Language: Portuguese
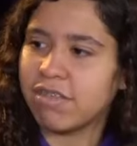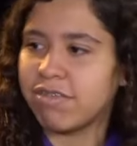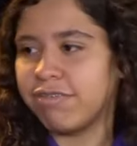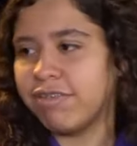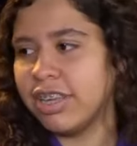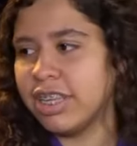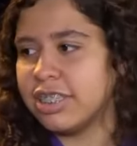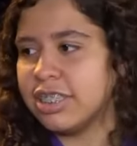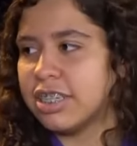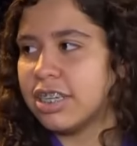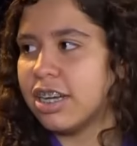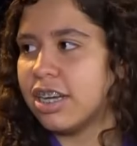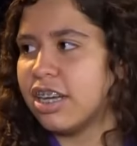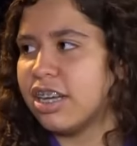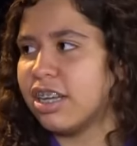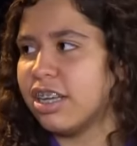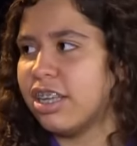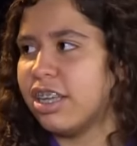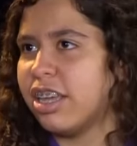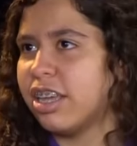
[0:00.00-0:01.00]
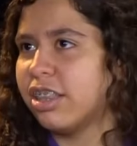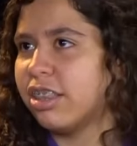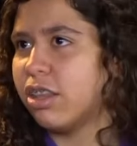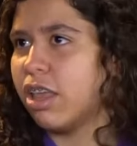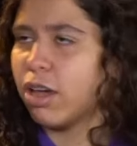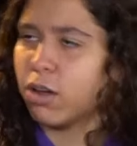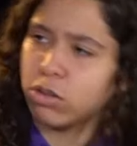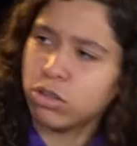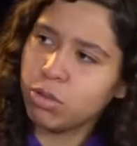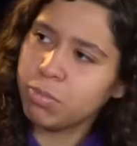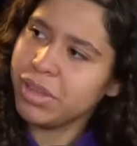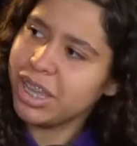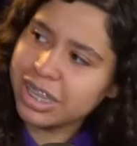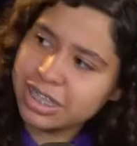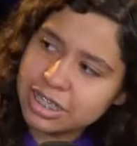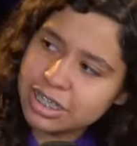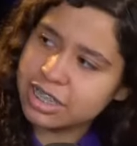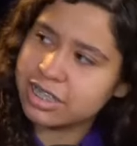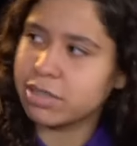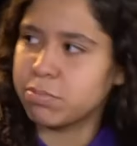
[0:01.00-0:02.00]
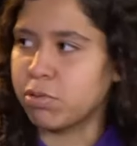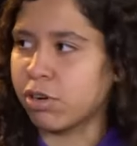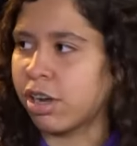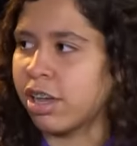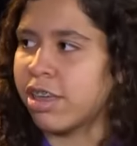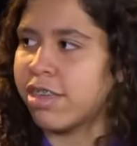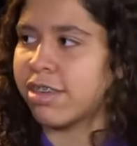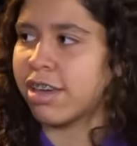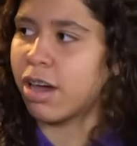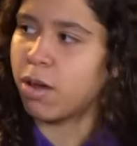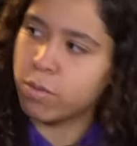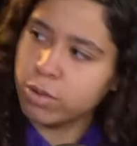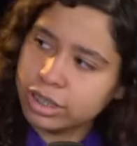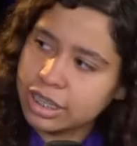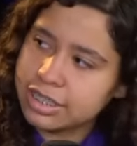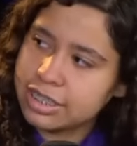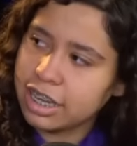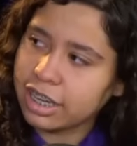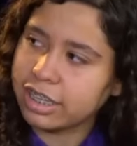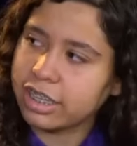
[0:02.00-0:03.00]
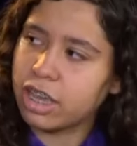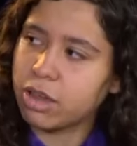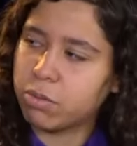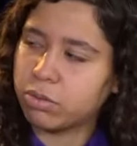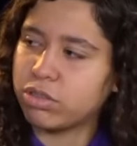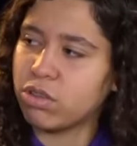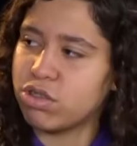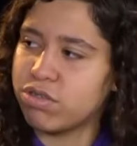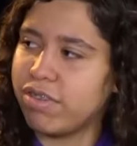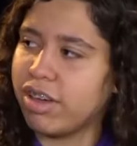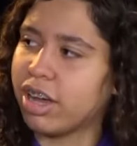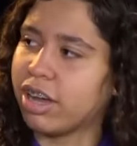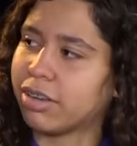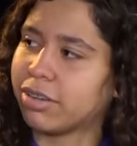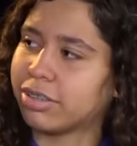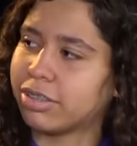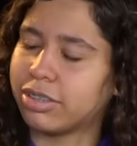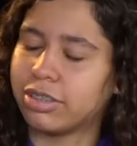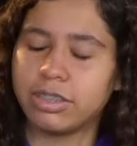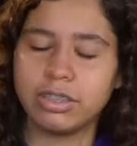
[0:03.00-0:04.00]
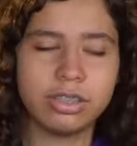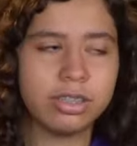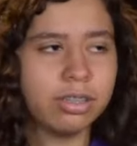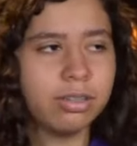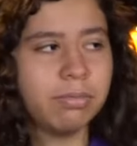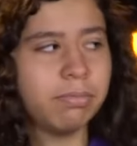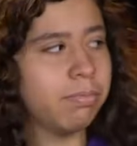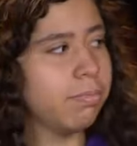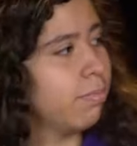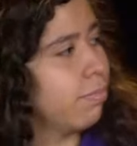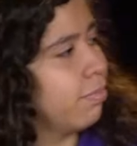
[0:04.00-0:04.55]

física e economia, ciência política, algo nessa linha enquanto eu estiver lá. Perfeito.